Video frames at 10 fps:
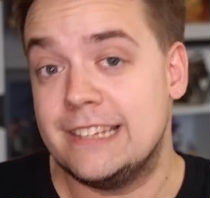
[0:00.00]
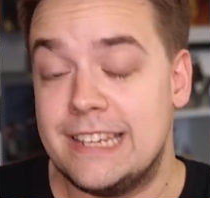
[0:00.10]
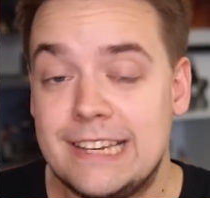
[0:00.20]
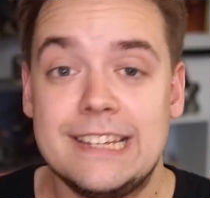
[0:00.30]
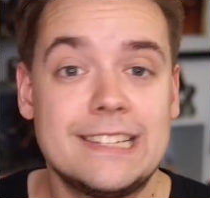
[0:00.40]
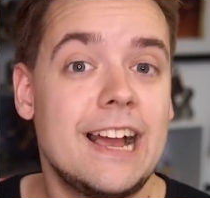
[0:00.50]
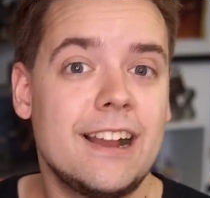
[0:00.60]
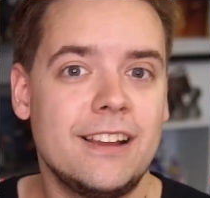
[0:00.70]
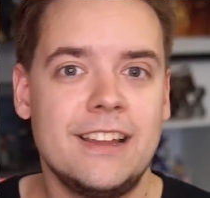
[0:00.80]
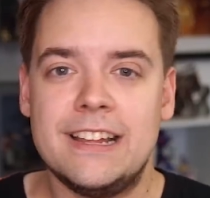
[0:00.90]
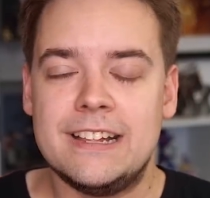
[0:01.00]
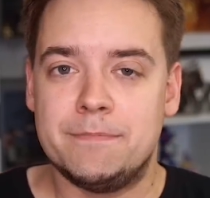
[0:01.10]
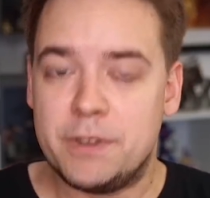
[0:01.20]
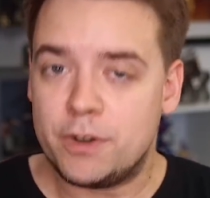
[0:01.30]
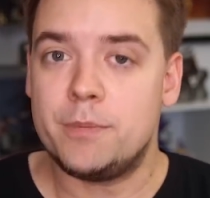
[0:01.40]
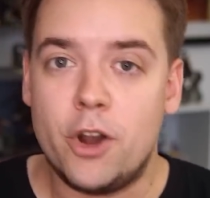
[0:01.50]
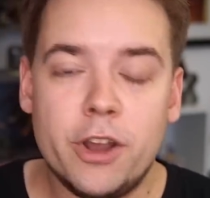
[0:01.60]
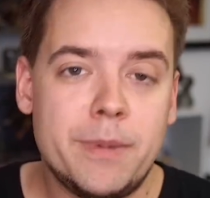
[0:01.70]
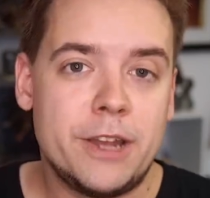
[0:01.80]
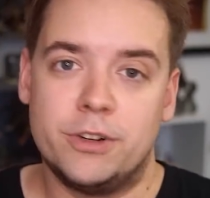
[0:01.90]
tatsächlich sagen. Mich würde mal
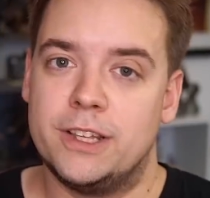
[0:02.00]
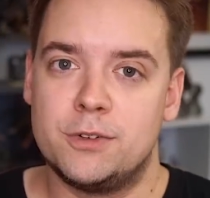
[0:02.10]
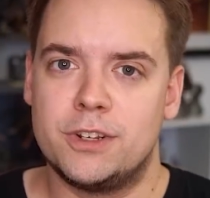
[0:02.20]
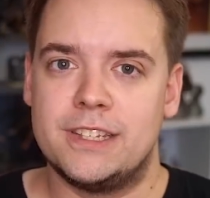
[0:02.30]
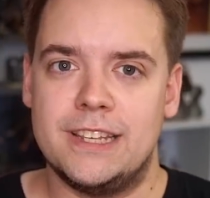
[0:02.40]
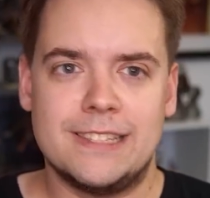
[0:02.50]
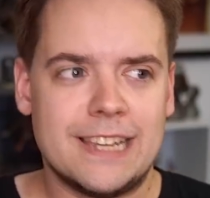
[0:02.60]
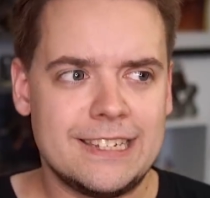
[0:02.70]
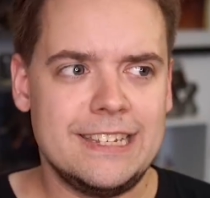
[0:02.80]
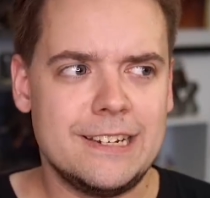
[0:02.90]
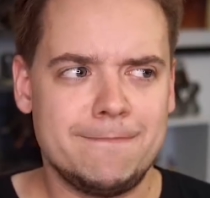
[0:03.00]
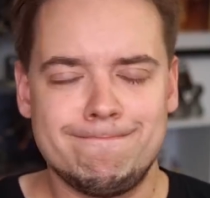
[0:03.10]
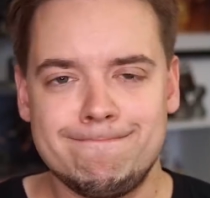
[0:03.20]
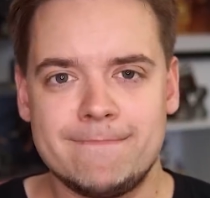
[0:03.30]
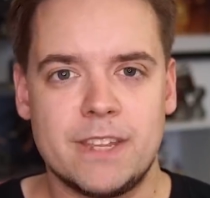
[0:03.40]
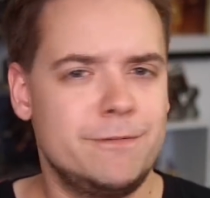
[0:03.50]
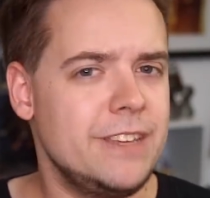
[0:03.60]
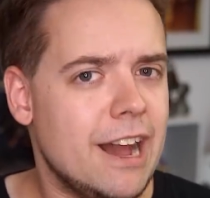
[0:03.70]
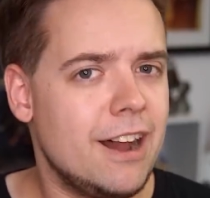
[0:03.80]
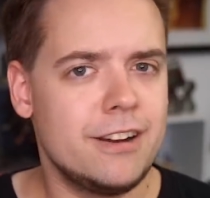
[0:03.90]
eure Meinung dazu interessieren. Sagt ihr, mh, hm,
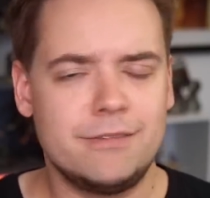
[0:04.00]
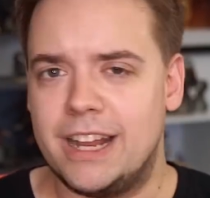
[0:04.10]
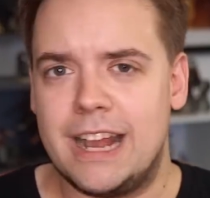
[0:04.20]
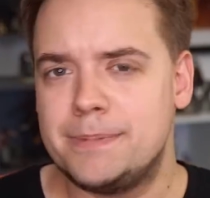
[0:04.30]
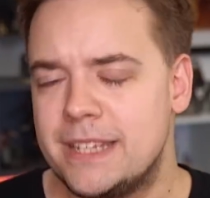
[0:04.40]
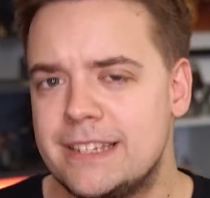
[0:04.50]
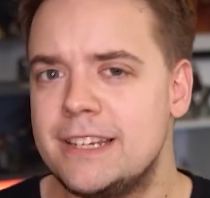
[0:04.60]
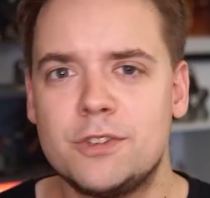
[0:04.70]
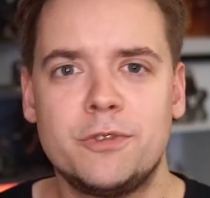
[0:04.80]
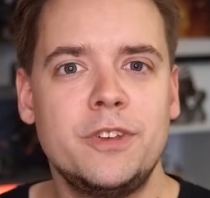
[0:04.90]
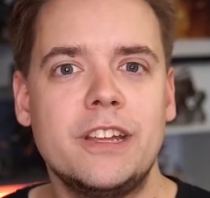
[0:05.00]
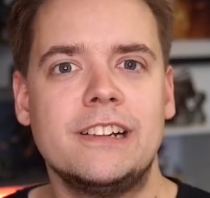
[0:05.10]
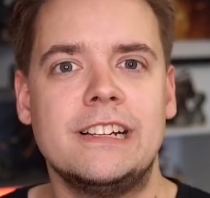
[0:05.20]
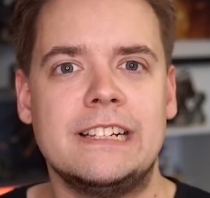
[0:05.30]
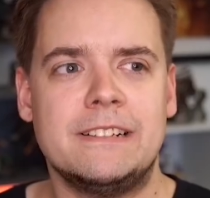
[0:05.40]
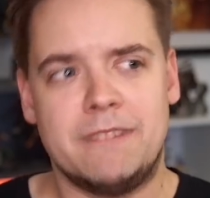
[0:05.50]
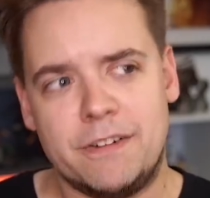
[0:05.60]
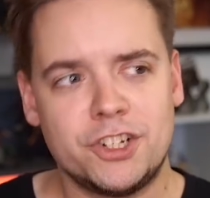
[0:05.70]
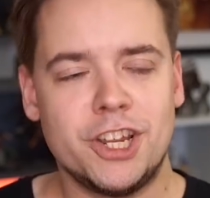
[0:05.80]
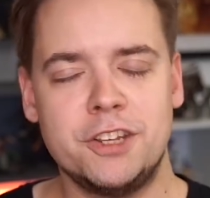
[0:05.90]
VR, da gab es jetzt nicht so viel,
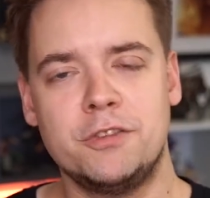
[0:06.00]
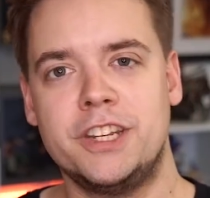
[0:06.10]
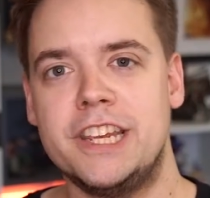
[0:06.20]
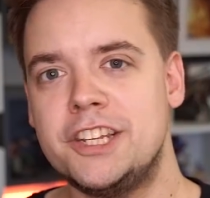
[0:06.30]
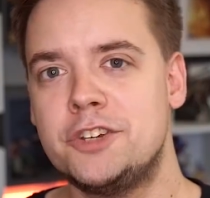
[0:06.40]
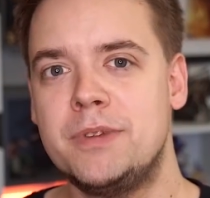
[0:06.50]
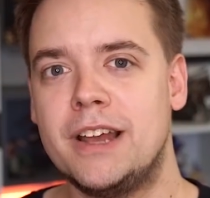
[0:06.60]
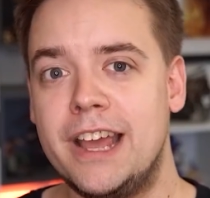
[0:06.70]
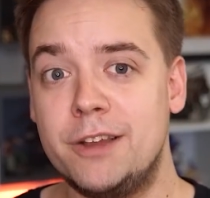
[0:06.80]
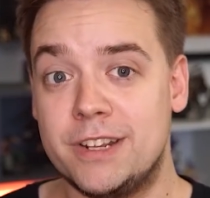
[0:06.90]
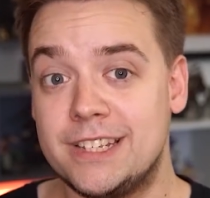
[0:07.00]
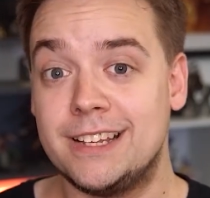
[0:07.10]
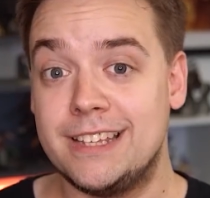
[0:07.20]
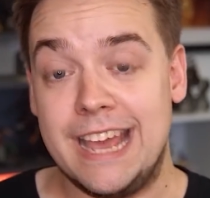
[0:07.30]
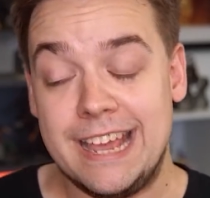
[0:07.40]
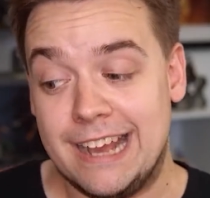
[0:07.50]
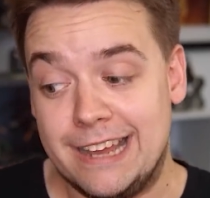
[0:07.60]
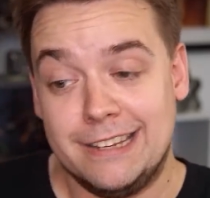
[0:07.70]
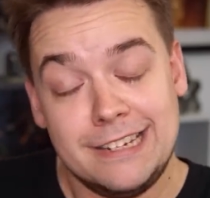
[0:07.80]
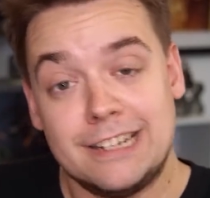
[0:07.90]
war wahrscheinlich nur eine Technikspielerei oder sagt ihr, hey,
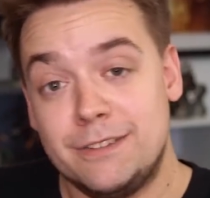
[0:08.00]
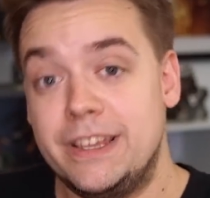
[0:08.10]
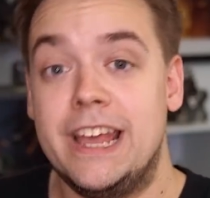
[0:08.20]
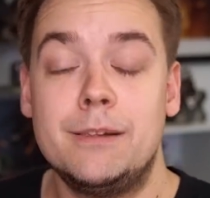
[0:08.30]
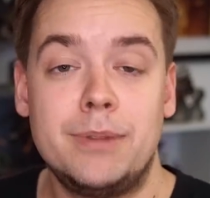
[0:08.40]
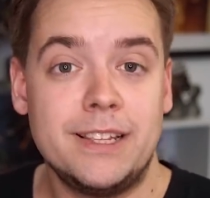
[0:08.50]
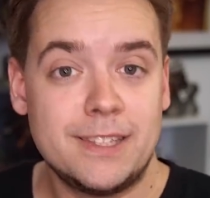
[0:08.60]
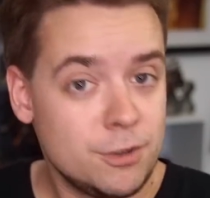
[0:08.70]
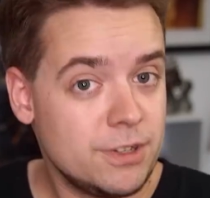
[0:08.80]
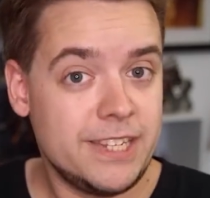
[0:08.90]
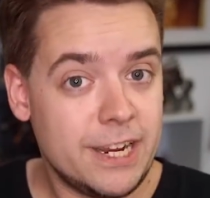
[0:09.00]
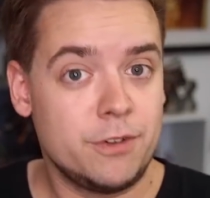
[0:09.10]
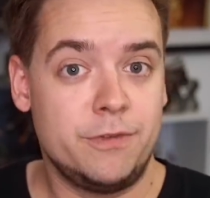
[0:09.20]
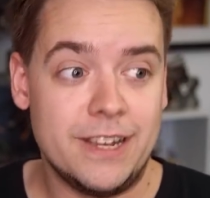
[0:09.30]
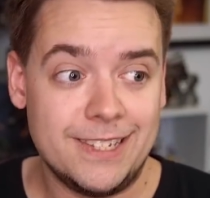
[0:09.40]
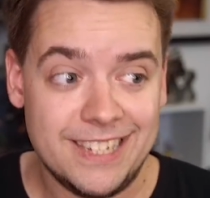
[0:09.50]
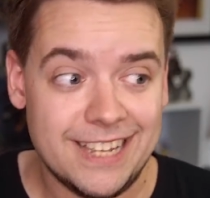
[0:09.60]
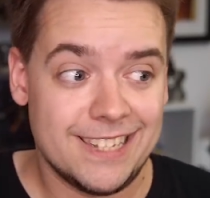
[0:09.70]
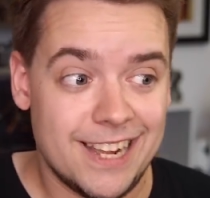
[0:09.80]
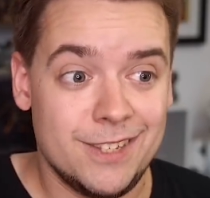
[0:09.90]
gerade Titel wie Hellblade Senua's Sacrifice, die
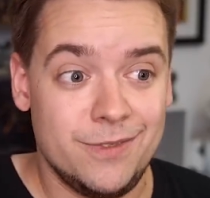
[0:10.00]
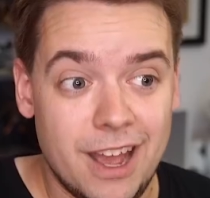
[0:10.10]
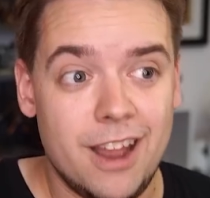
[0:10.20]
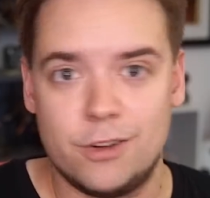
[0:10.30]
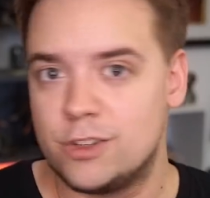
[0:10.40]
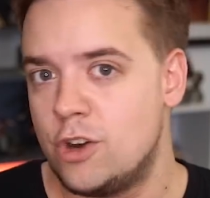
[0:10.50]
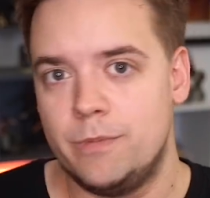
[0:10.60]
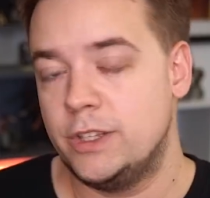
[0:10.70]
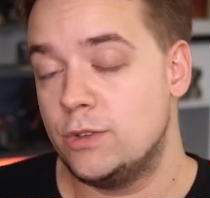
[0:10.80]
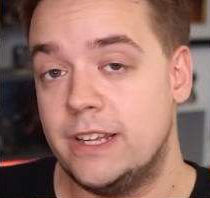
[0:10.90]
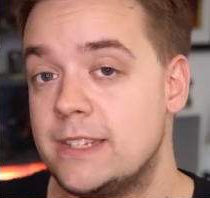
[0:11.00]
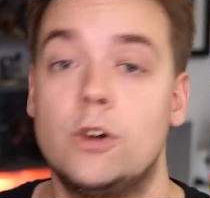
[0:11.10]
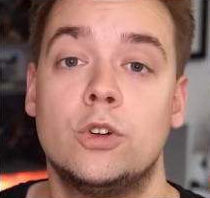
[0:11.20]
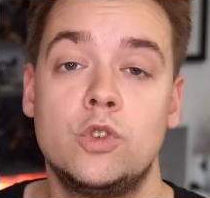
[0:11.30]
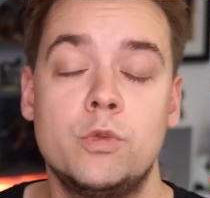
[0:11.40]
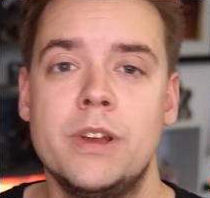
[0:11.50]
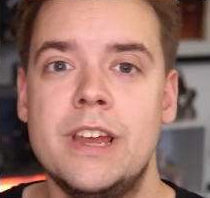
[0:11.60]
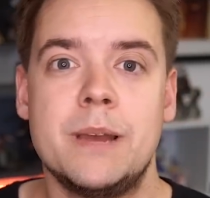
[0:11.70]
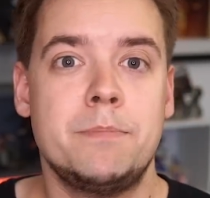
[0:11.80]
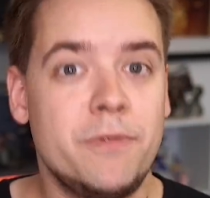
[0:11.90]
jetzt als VR rauskommen, wie zuletzt auch Doom,
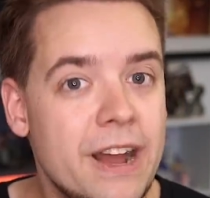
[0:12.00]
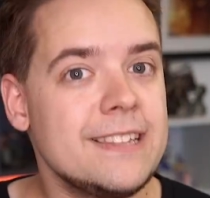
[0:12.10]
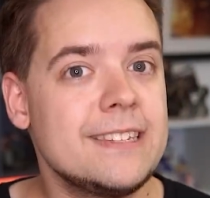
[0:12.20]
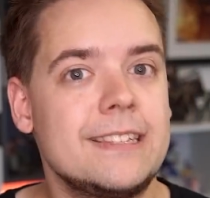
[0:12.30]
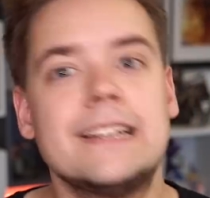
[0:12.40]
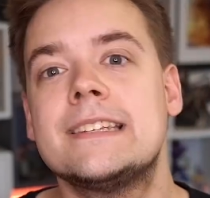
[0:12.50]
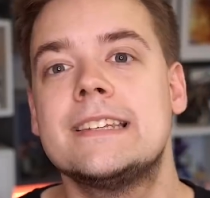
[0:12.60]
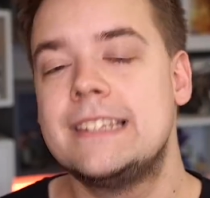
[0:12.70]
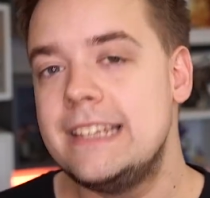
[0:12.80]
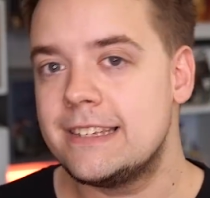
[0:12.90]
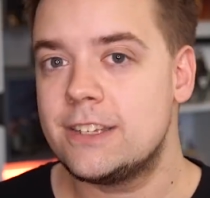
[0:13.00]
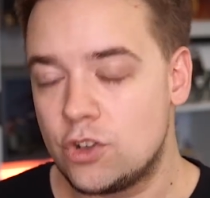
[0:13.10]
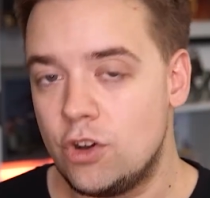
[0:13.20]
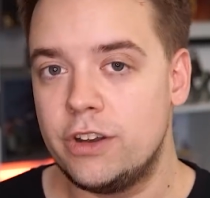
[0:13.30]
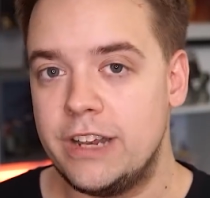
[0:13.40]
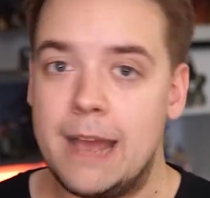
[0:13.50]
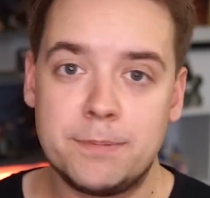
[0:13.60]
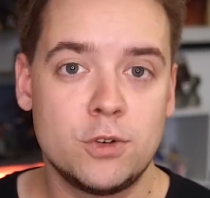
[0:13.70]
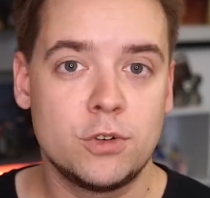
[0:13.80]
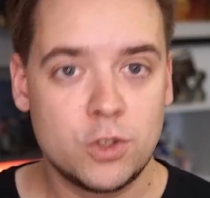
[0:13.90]
beweisen, dass dieses Genre eine
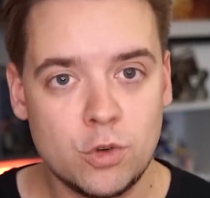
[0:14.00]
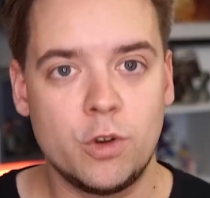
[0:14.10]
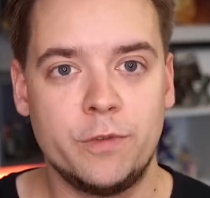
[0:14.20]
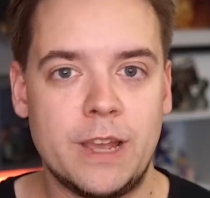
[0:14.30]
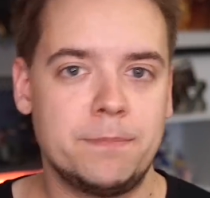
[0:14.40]
absolute Zukunft